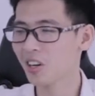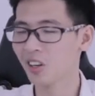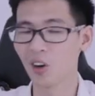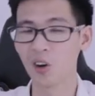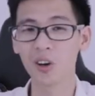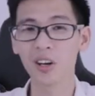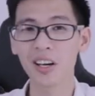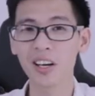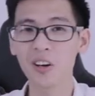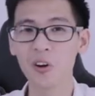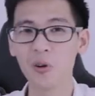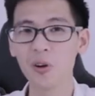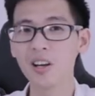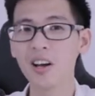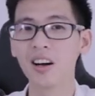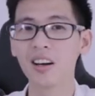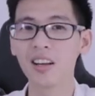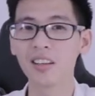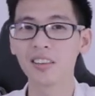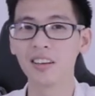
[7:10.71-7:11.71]
có cái khối
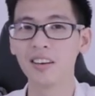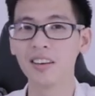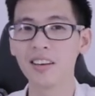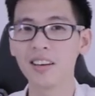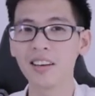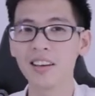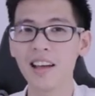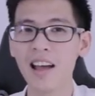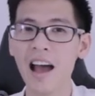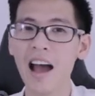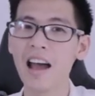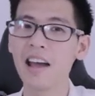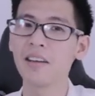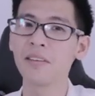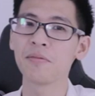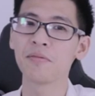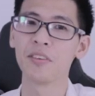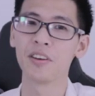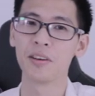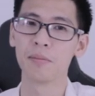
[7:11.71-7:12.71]
lượng tới
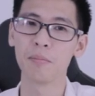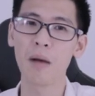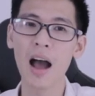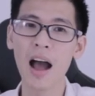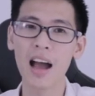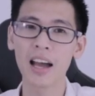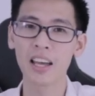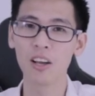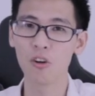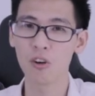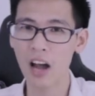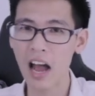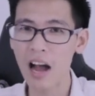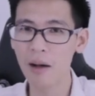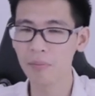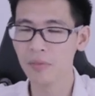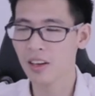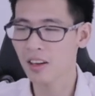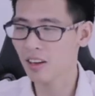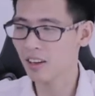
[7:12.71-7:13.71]
2,3
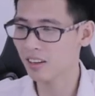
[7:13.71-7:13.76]
kg